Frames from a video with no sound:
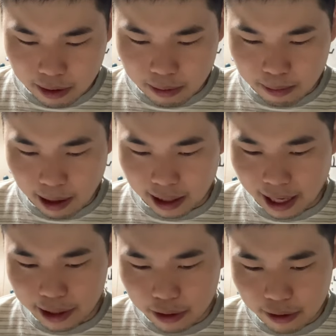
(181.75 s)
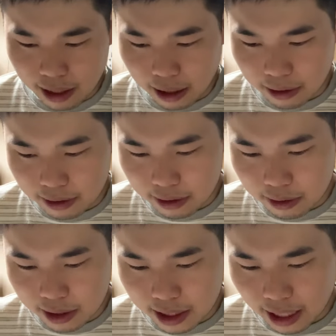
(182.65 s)
まあ階級が
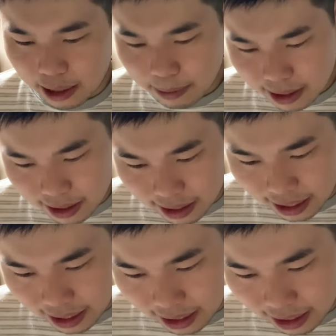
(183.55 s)
違いますね。は